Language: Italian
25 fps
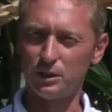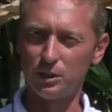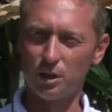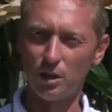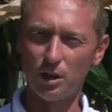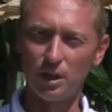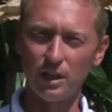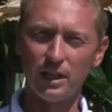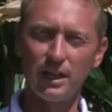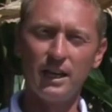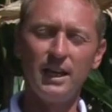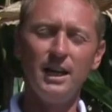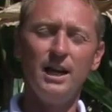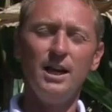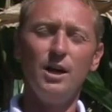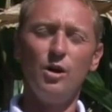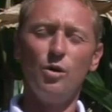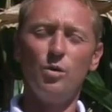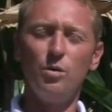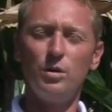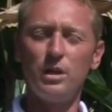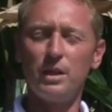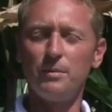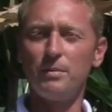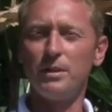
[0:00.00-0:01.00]
giorni,
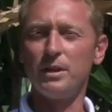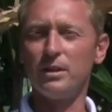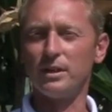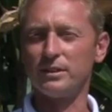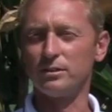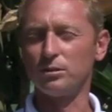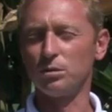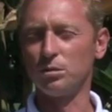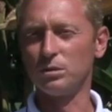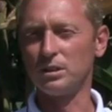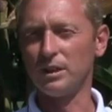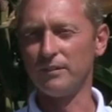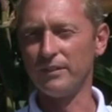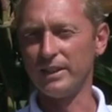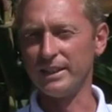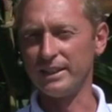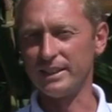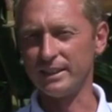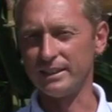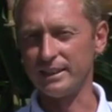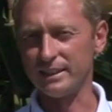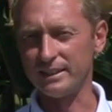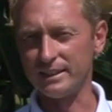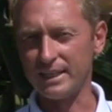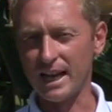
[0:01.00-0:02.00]
un ibrido assolutamente
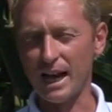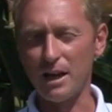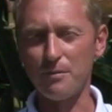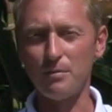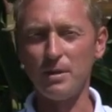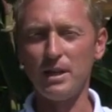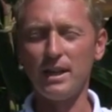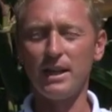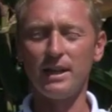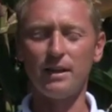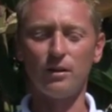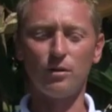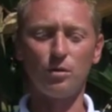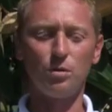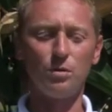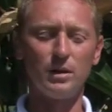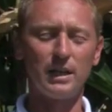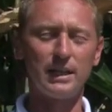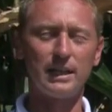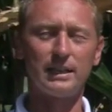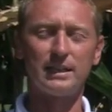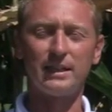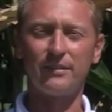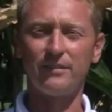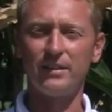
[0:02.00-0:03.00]
adattabile con
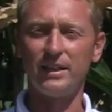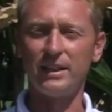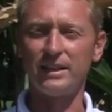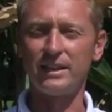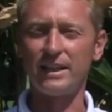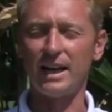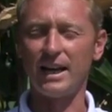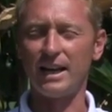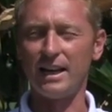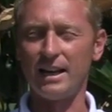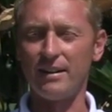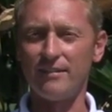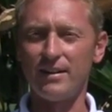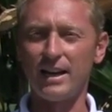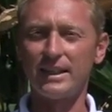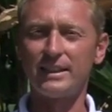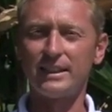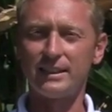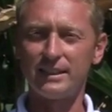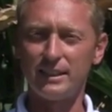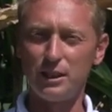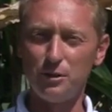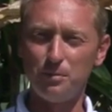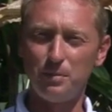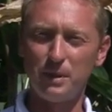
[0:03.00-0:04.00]
un'adattabilità elevata
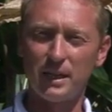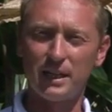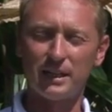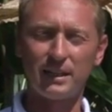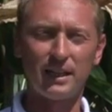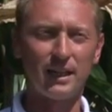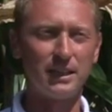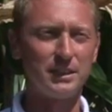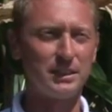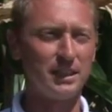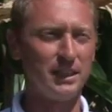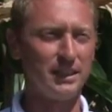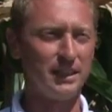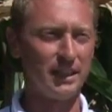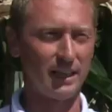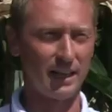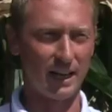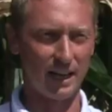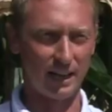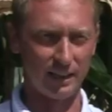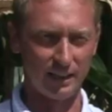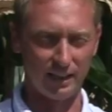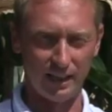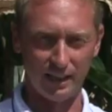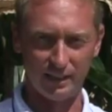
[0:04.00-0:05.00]
tipica della genetica
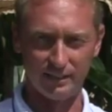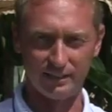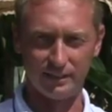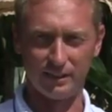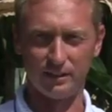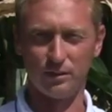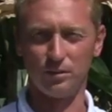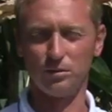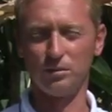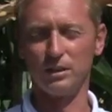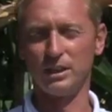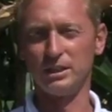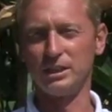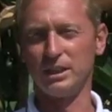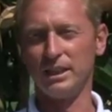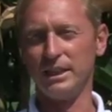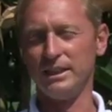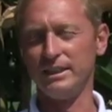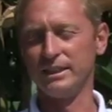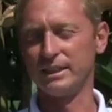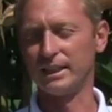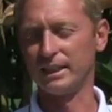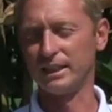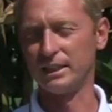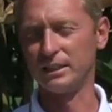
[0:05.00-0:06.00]
artesian, una
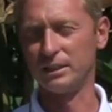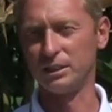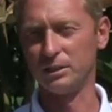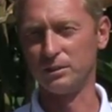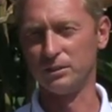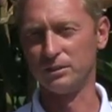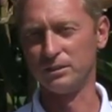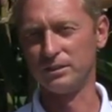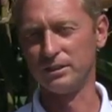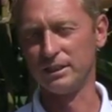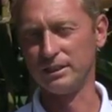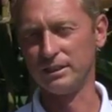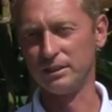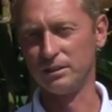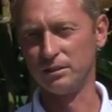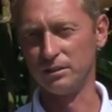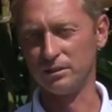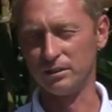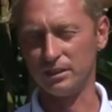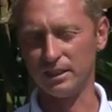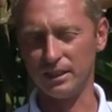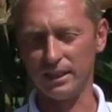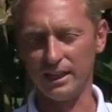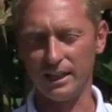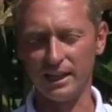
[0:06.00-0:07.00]
genetica che ci consente di
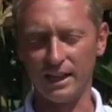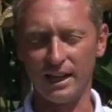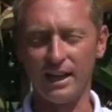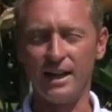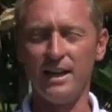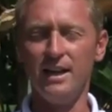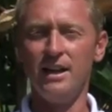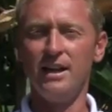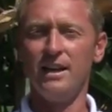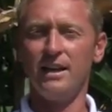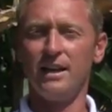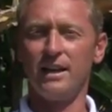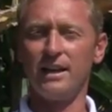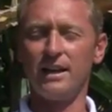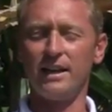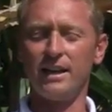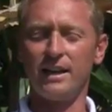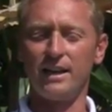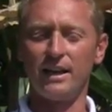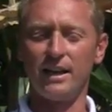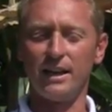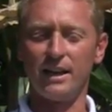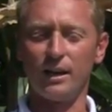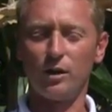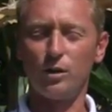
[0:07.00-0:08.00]
ottenere
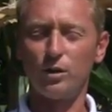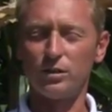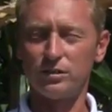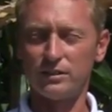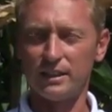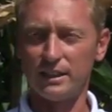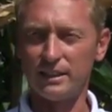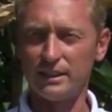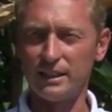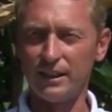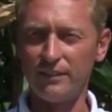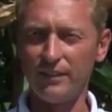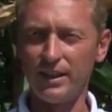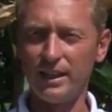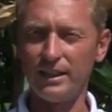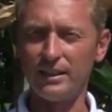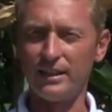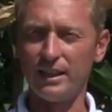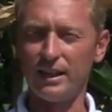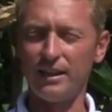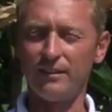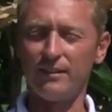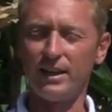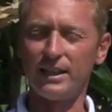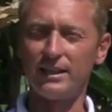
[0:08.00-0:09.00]
eh, costantemente
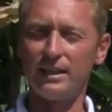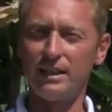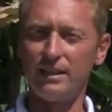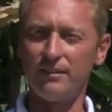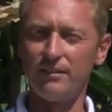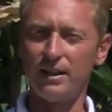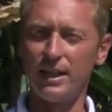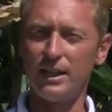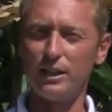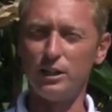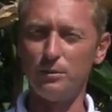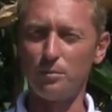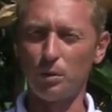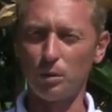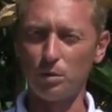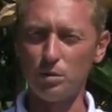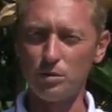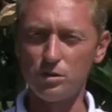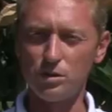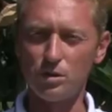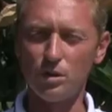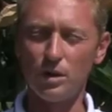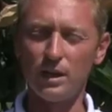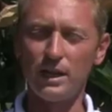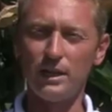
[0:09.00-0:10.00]
elevati livelli di
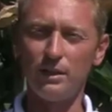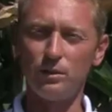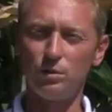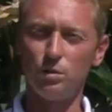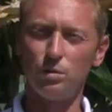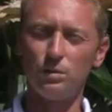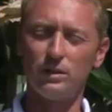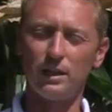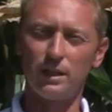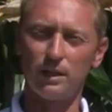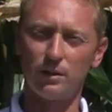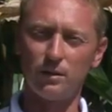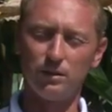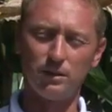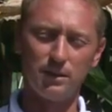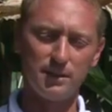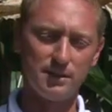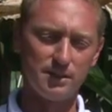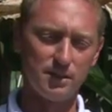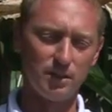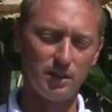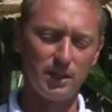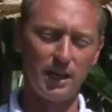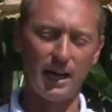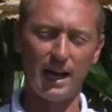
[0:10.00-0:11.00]
produzione in tutte le
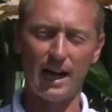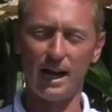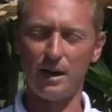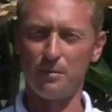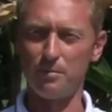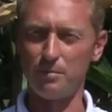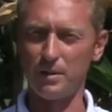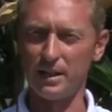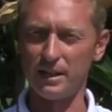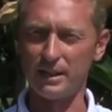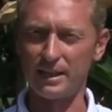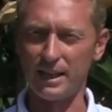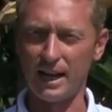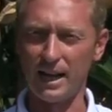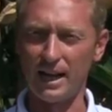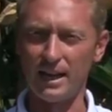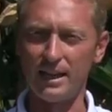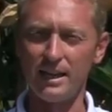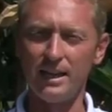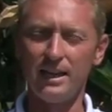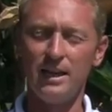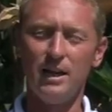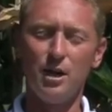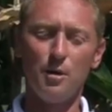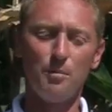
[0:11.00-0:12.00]
condizioni
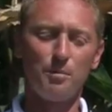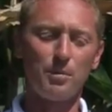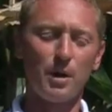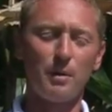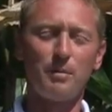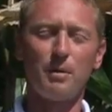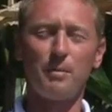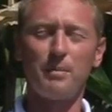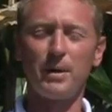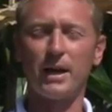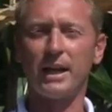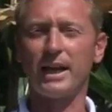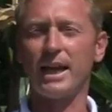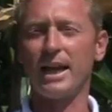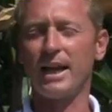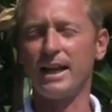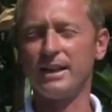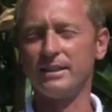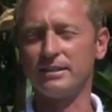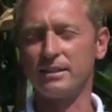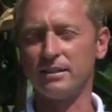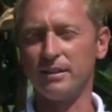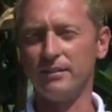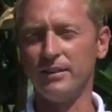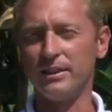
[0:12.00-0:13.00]
ambientali, proprio perché è
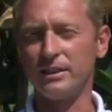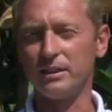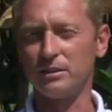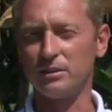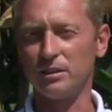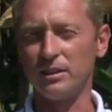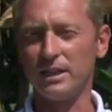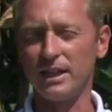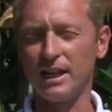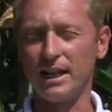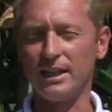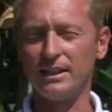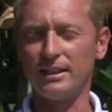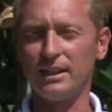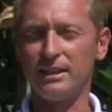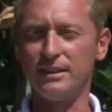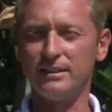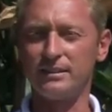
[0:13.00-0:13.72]
estremamente tollerante